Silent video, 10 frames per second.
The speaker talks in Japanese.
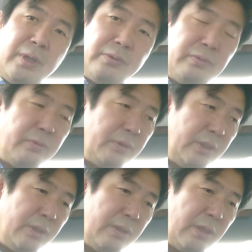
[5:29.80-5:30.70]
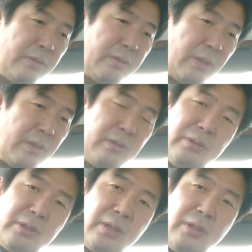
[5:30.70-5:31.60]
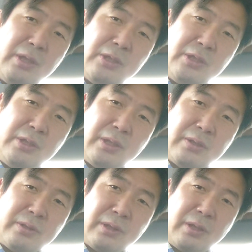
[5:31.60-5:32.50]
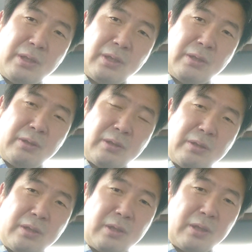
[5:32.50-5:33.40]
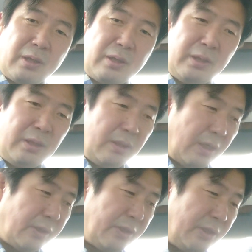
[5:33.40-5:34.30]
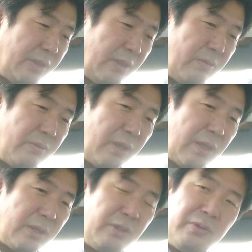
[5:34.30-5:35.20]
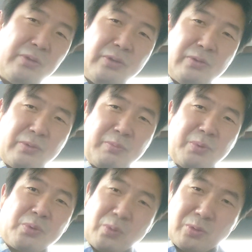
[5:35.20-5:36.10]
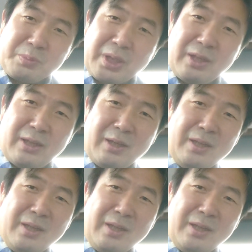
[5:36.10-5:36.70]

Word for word: フランス人男性、イタリア人男性がなんか発してるなんか匂いのボトルみたいな、